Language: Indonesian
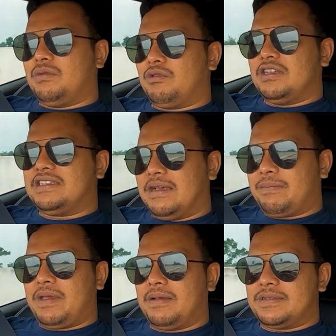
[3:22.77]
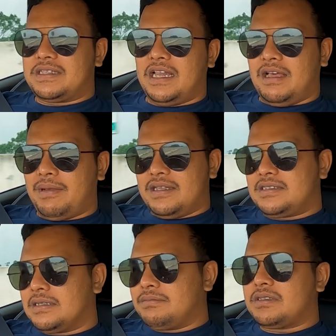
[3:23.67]
udah mulai capek apa segala
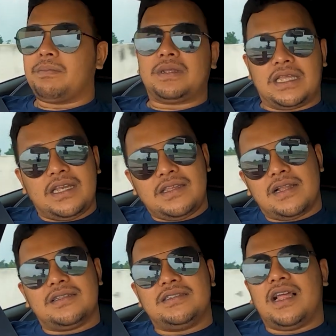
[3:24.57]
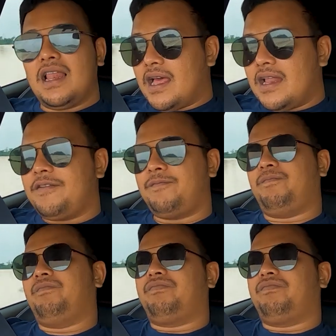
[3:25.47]
macam, sempetin jalan-jalan.